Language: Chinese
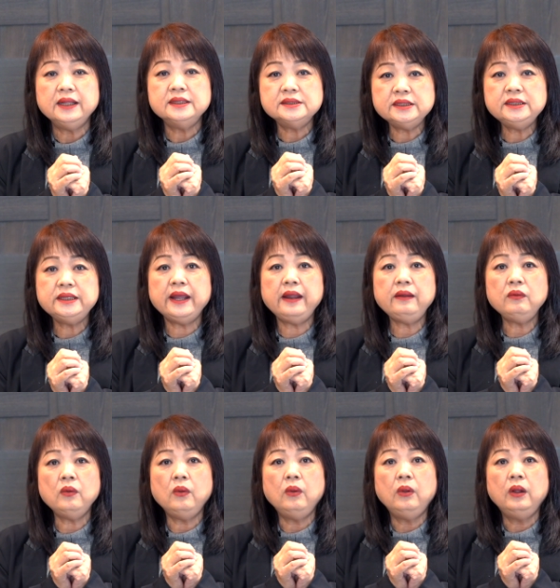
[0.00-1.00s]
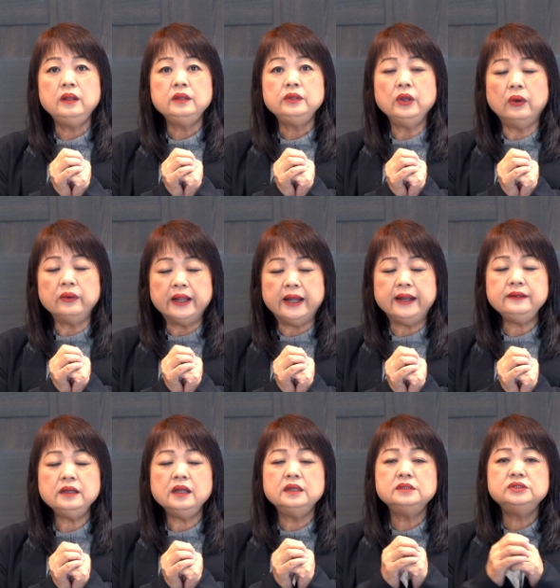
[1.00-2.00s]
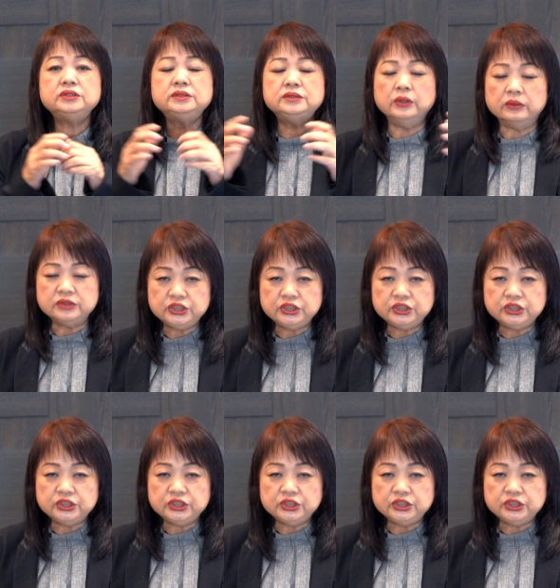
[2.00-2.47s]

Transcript: 今天有人有